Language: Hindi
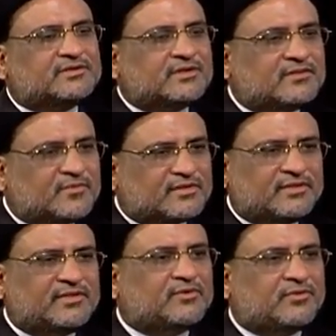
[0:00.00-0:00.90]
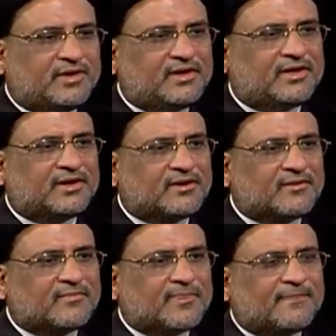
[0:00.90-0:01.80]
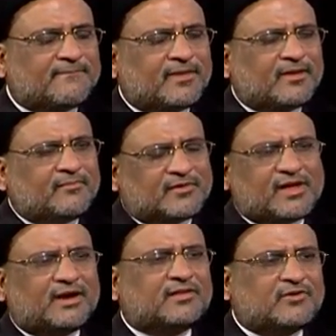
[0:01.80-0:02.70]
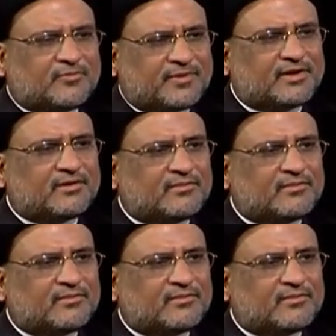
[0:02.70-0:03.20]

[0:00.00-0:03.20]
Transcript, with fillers: शिद्दत पसंदी हो गई है जी मिसाल के तौर पे